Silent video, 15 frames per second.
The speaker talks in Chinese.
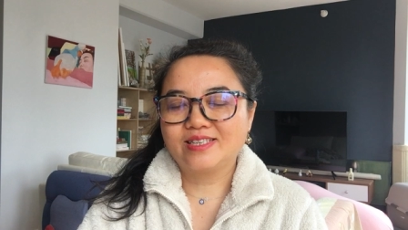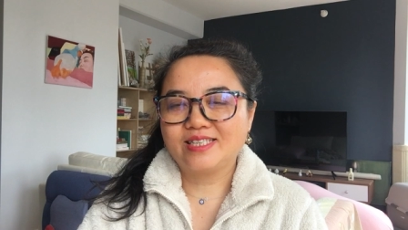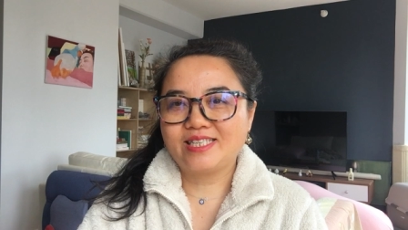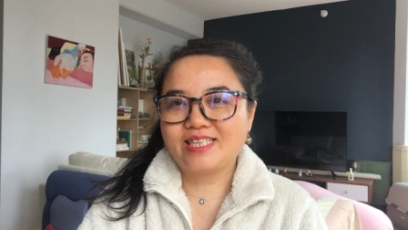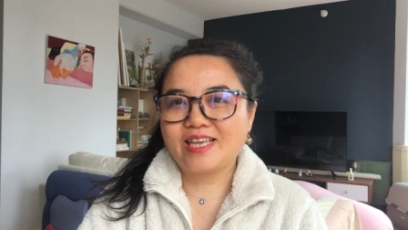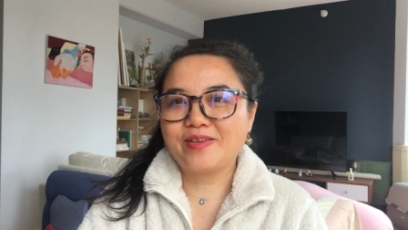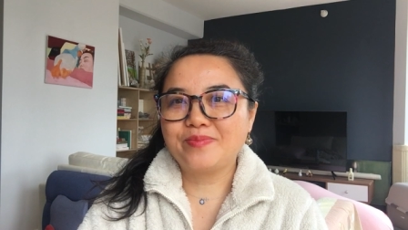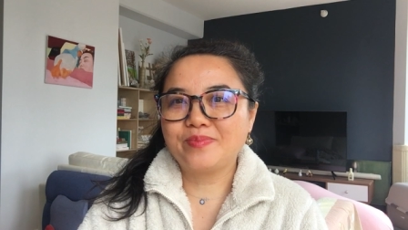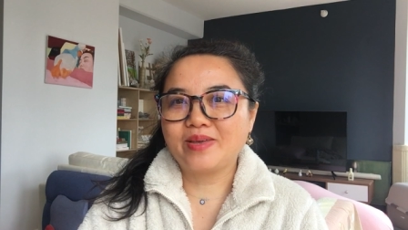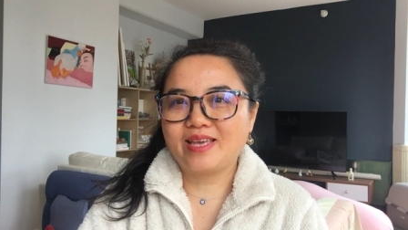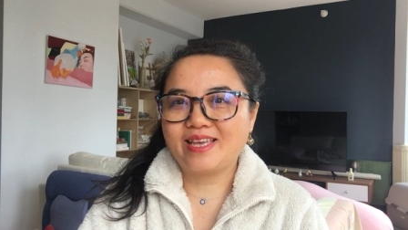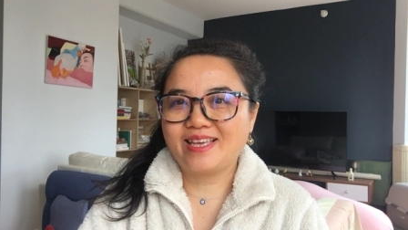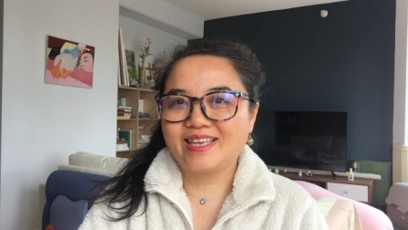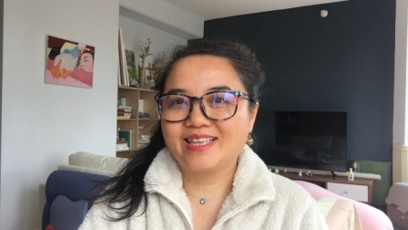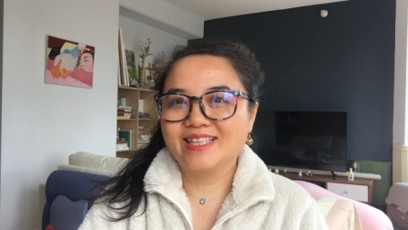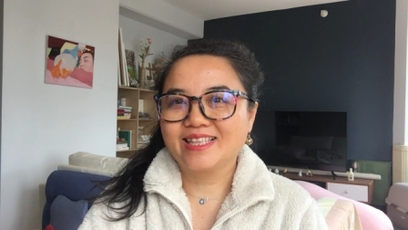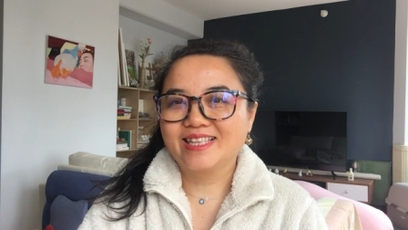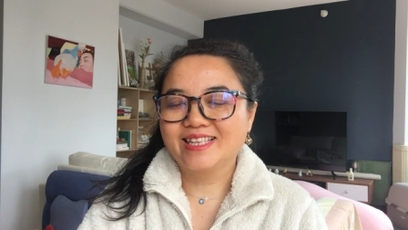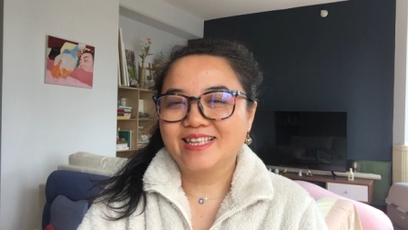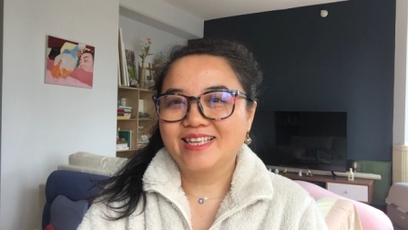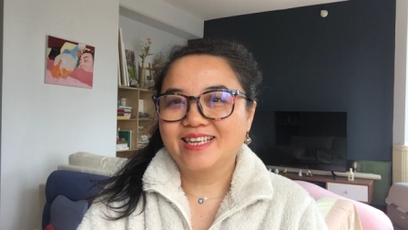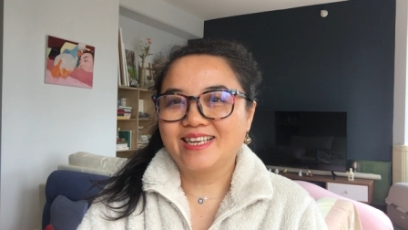谦卑、
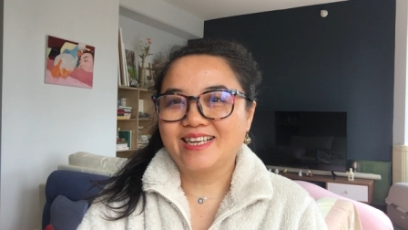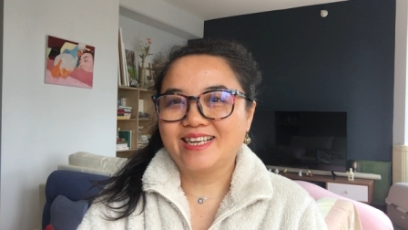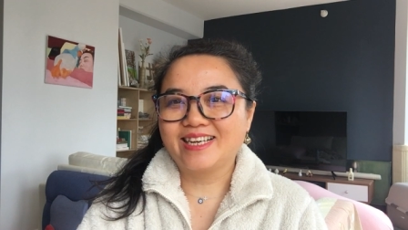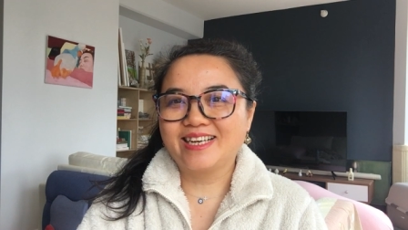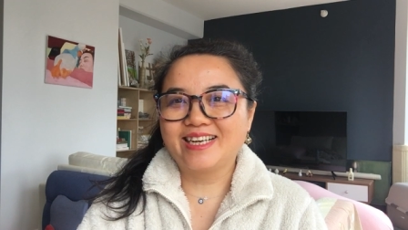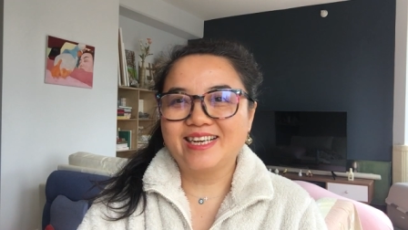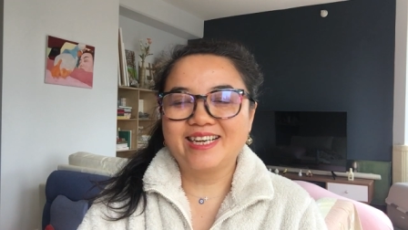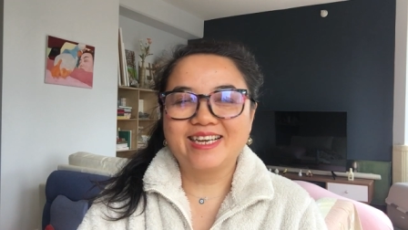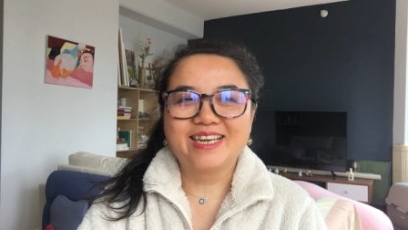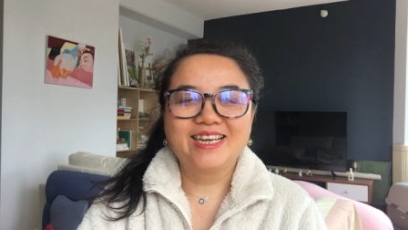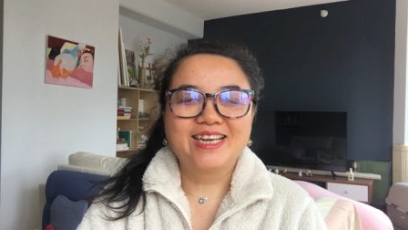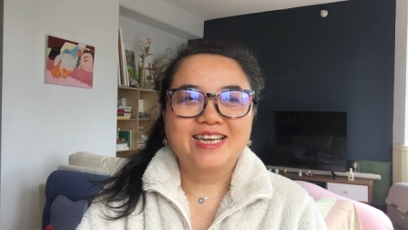啊、